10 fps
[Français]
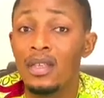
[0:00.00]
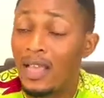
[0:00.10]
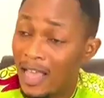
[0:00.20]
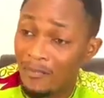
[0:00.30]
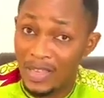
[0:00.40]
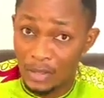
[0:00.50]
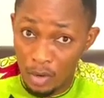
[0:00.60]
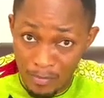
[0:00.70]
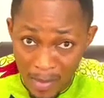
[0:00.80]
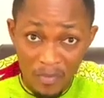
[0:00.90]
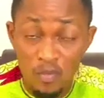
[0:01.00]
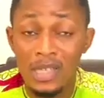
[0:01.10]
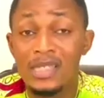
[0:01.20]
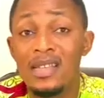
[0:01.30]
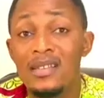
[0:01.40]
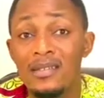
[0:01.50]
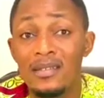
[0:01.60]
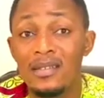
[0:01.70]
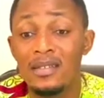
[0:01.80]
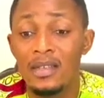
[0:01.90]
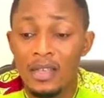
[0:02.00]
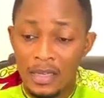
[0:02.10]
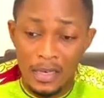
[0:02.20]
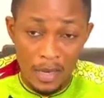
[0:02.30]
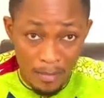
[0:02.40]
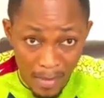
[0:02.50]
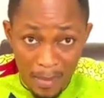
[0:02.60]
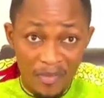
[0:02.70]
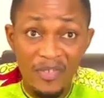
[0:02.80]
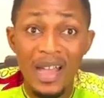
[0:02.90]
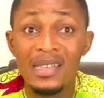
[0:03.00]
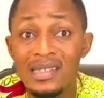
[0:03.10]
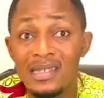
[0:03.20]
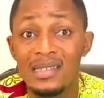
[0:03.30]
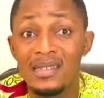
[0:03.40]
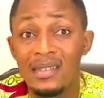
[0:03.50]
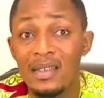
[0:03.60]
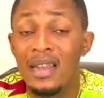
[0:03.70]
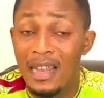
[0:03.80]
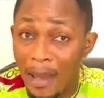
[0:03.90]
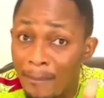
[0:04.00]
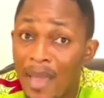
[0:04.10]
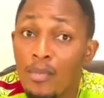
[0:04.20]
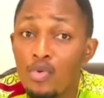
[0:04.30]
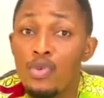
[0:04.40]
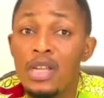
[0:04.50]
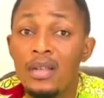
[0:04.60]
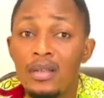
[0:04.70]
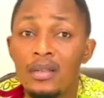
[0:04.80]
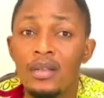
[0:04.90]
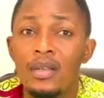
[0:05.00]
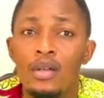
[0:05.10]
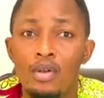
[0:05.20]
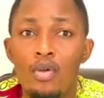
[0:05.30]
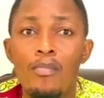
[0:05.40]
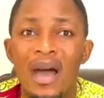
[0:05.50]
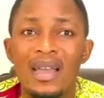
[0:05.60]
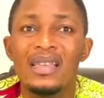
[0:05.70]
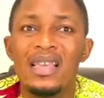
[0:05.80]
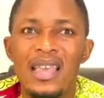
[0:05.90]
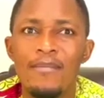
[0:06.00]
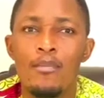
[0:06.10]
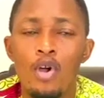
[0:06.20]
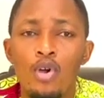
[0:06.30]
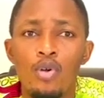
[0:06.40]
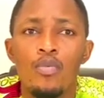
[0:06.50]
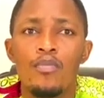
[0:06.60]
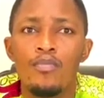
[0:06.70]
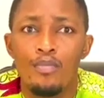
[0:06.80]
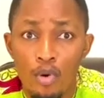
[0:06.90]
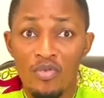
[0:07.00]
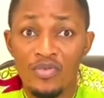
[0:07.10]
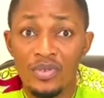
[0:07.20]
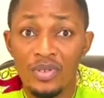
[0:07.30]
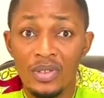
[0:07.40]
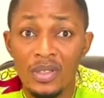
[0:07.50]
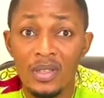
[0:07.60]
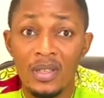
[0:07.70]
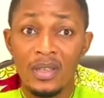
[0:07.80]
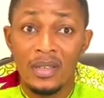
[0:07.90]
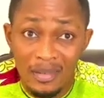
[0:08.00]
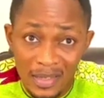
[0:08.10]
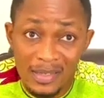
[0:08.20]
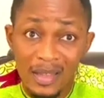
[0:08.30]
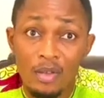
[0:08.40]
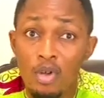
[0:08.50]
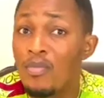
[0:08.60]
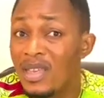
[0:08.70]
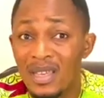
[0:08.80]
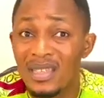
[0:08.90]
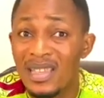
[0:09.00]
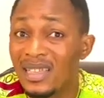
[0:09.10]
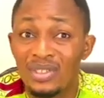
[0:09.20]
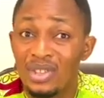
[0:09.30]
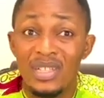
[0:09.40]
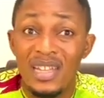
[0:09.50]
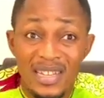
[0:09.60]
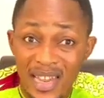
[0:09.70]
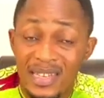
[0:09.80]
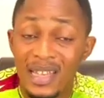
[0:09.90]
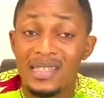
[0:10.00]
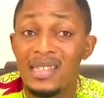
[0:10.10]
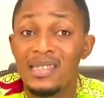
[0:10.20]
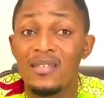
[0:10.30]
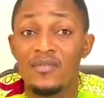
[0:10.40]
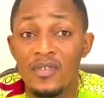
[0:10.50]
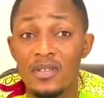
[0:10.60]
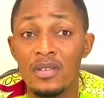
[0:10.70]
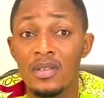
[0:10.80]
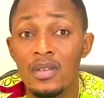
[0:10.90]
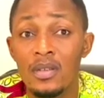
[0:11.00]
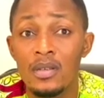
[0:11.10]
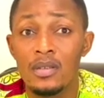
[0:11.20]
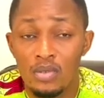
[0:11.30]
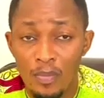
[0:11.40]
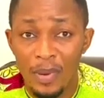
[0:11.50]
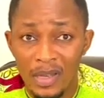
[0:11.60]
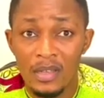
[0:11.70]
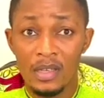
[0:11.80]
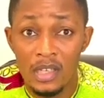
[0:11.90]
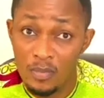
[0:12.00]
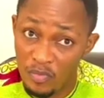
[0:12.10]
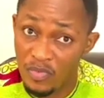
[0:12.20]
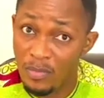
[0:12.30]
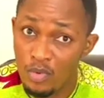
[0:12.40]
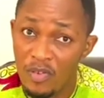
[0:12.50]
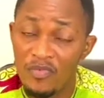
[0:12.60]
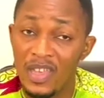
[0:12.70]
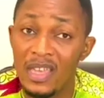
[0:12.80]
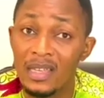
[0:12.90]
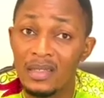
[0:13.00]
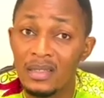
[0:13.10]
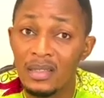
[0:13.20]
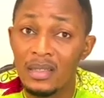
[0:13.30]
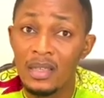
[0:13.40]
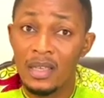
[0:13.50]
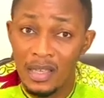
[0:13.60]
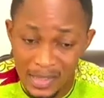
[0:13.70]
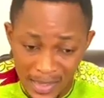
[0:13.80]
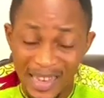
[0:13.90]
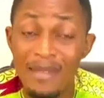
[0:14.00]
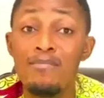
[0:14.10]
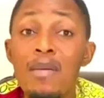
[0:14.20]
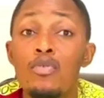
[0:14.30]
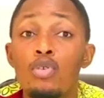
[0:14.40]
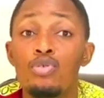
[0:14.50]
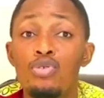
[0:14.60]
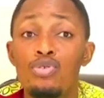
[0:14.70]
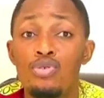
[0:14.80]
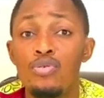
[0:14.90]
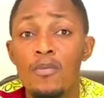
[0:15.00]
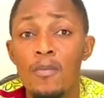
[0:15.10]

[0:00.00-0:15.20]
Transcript: avec le même voisin, le même vase, la même huile, le mari est mort pauvre, laissant comme héritage que des dettes à ses enfants, cependant qu'il pouvait mieux faire. Et c'est dans les mêmes conditions,